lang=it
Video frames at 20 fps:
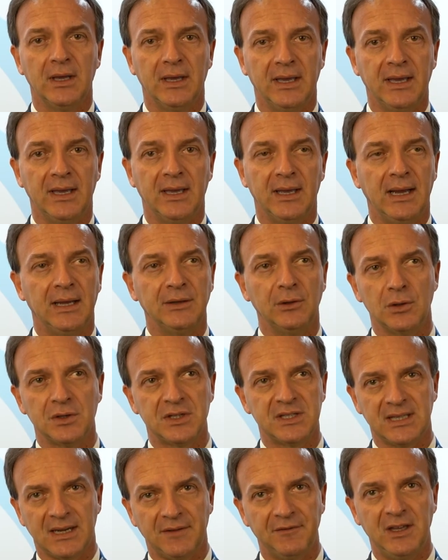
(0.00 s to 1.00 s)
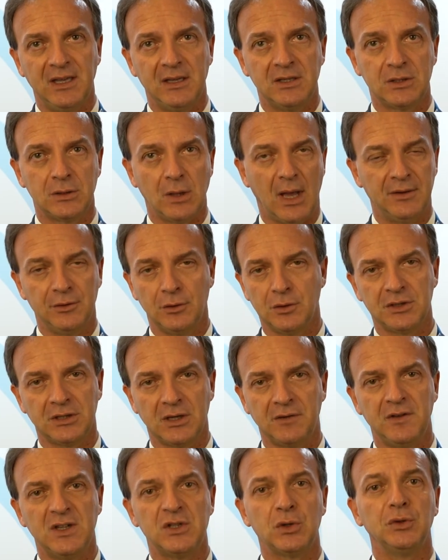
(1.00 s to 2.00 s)
eh, a, nostro avviso, a
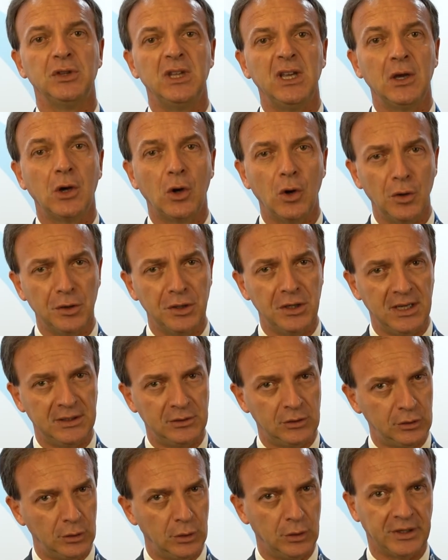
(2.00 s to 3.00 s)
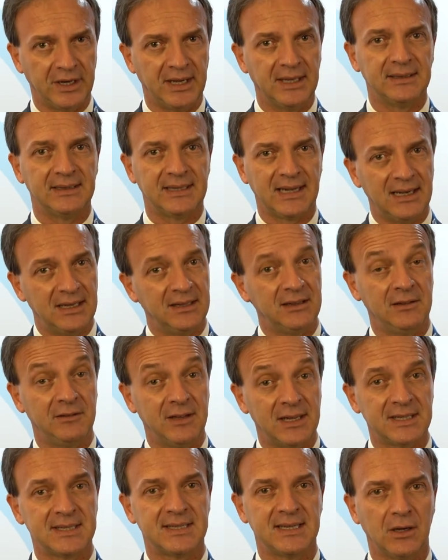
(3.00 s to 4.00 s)
nostro avviso di connettore tra le
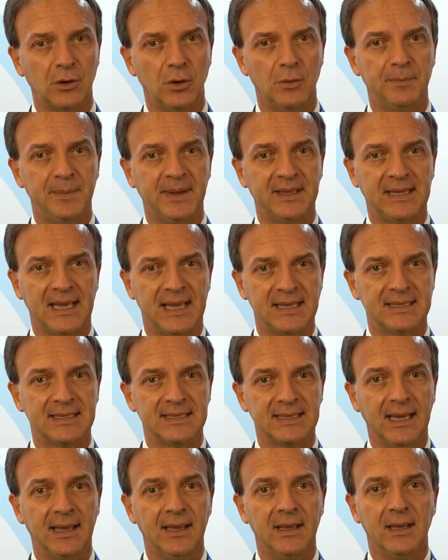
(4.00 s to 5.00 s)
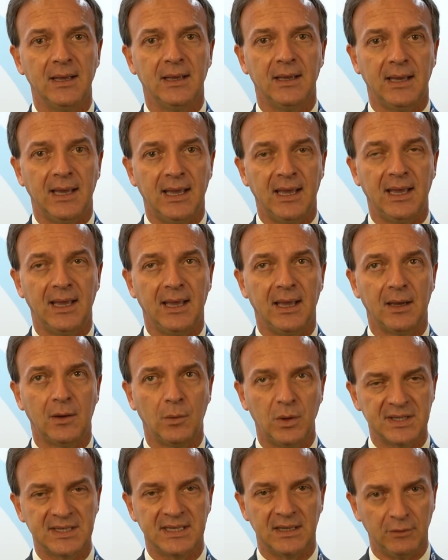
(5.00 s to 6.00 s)
diverse competenze e
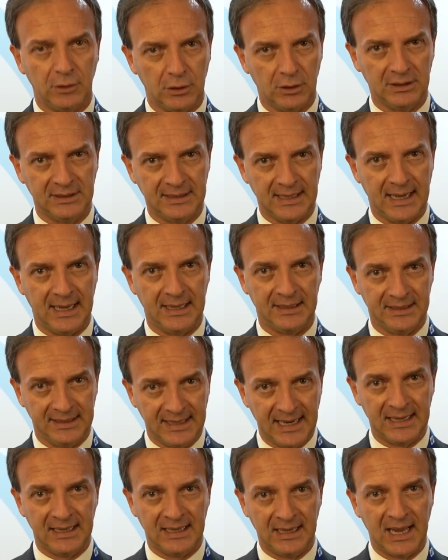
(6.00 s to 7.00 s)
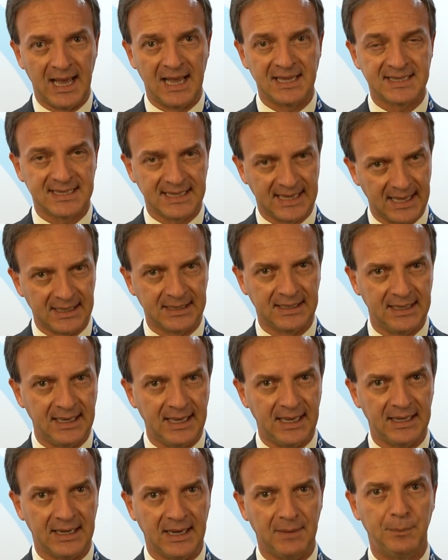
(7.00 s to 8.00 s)
questa volta nella
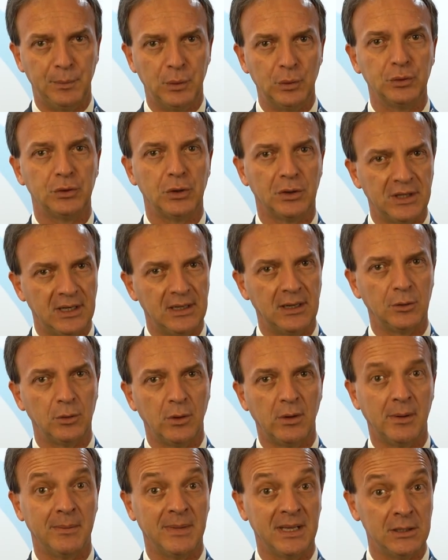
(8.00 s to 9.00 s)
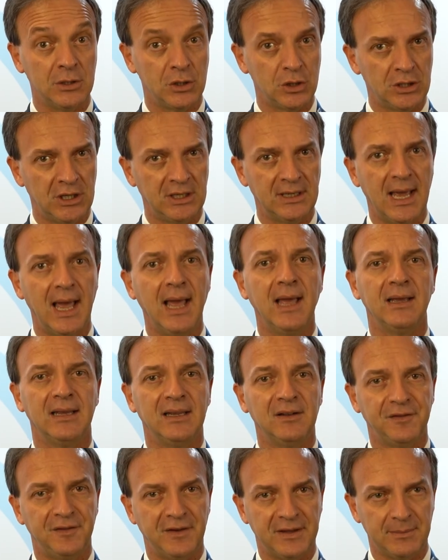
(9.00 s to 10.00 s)
scacchiera appunto della nuova medicina
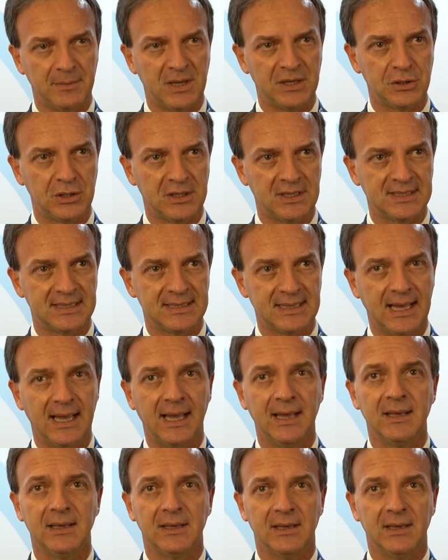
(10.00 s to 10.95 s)
il farmacista